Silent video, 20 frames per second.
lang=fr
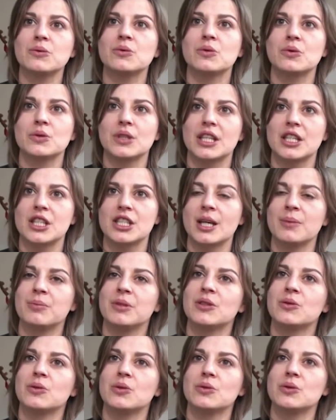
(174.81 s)
Donc, on a un
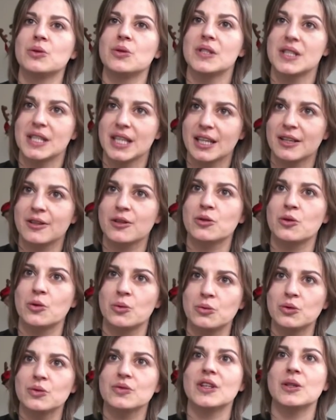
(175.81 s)
chapiteau de cirque qu'on
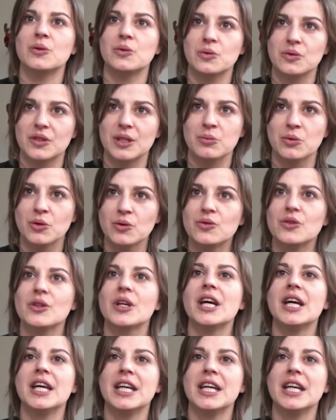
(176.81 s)
monte et qu'on démonte.